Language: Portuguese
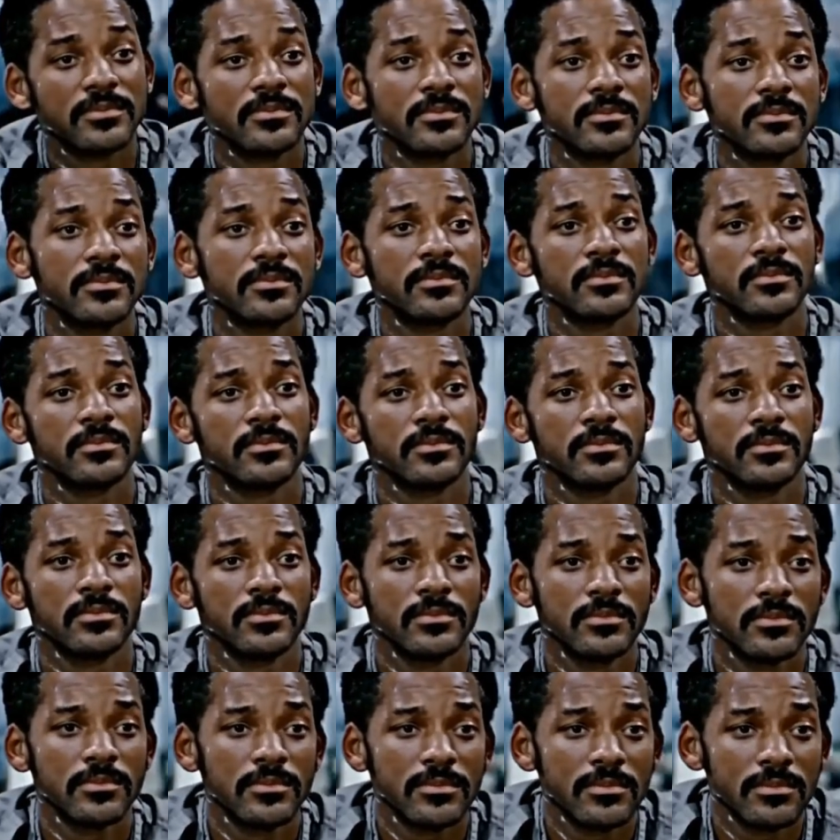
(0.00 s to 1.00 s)
Ele
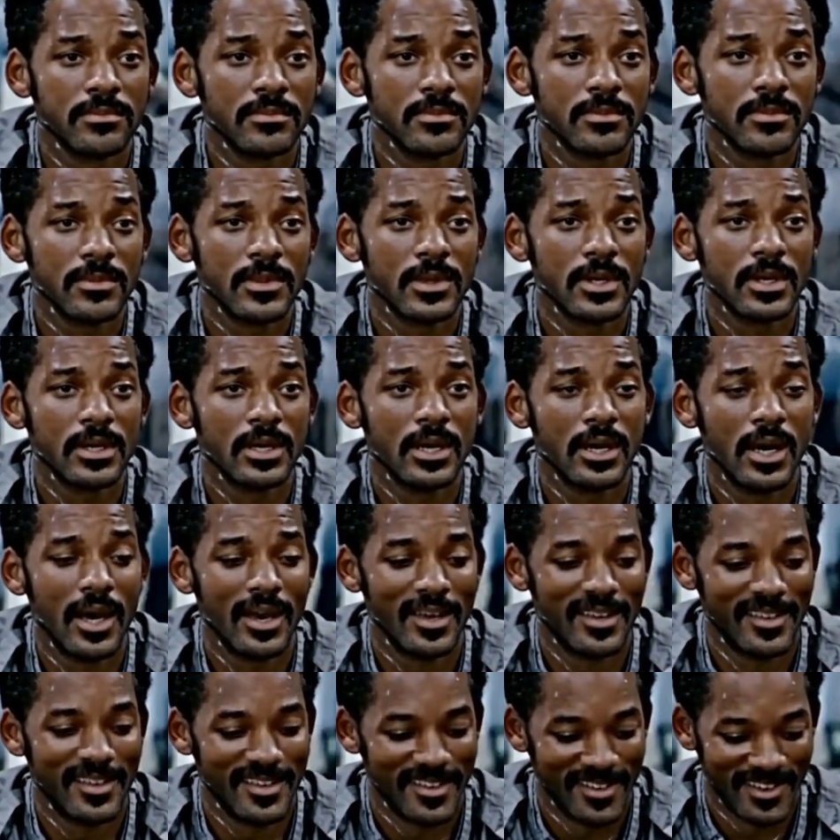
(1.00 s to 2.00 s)
secou?
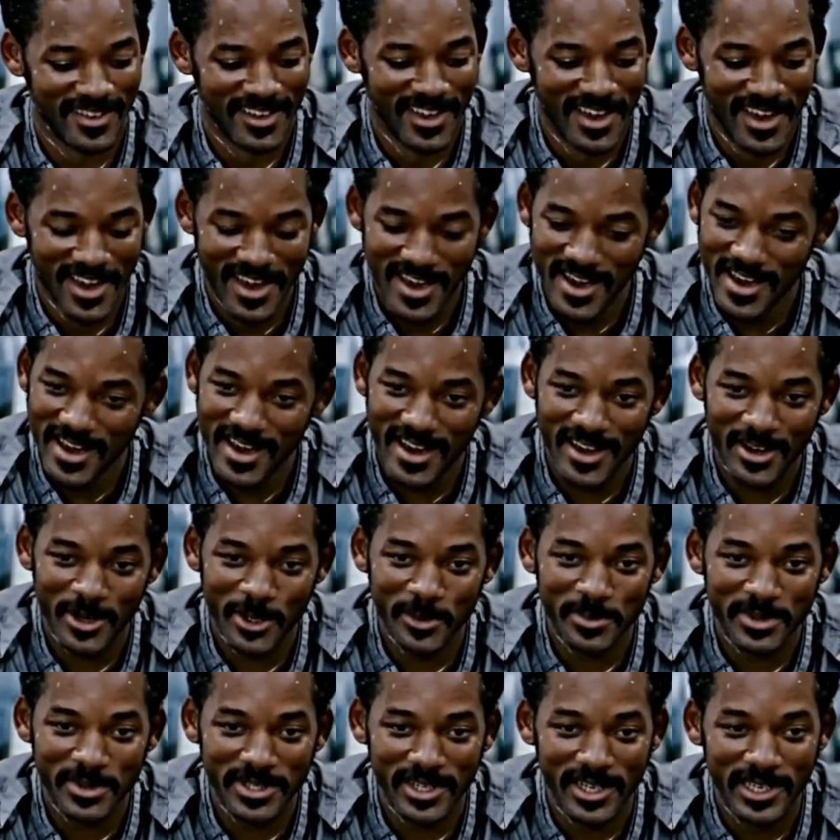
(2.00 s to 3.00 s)
É,
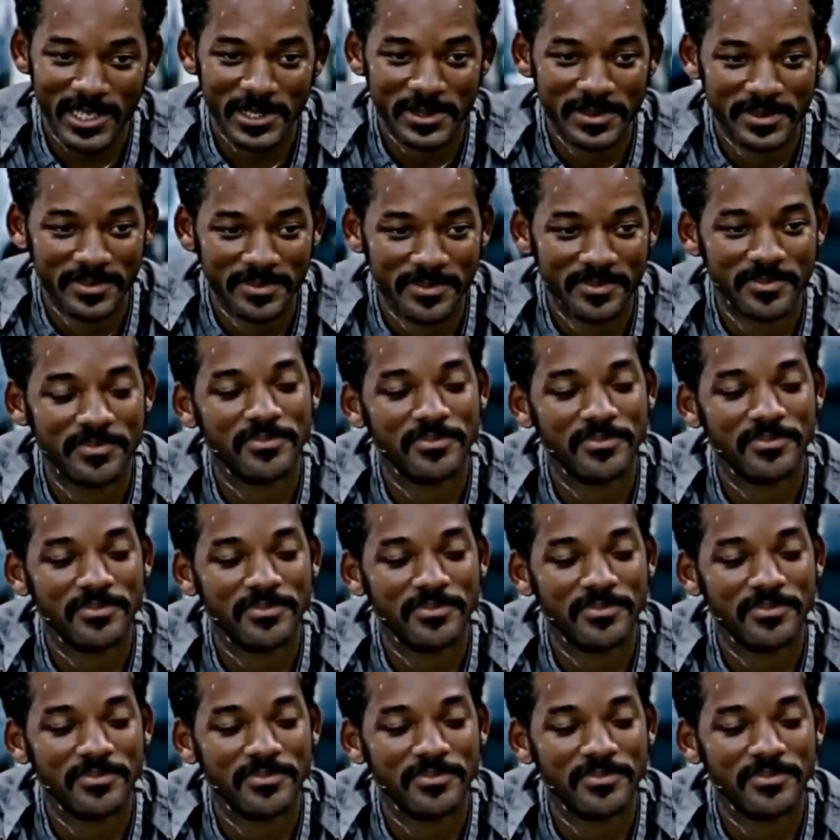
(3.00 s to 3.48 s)
eu espero que